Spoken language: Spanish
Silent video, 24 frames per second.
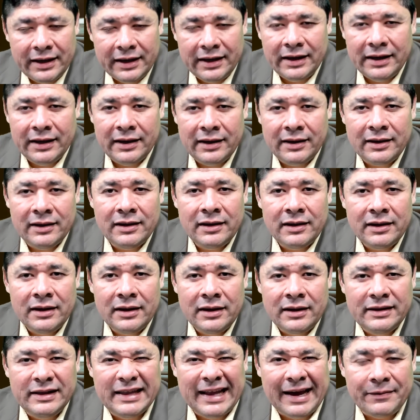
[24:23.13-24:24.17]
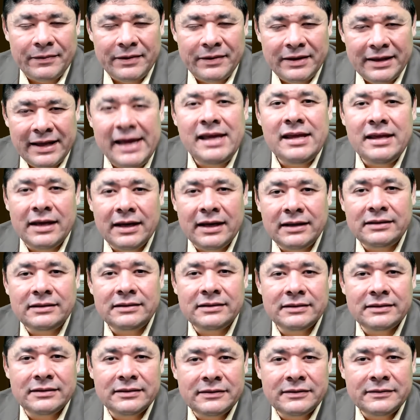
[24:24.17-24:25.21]
Eh,
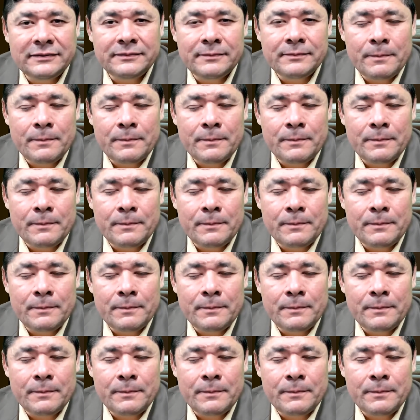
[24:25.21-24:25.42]
navideñas,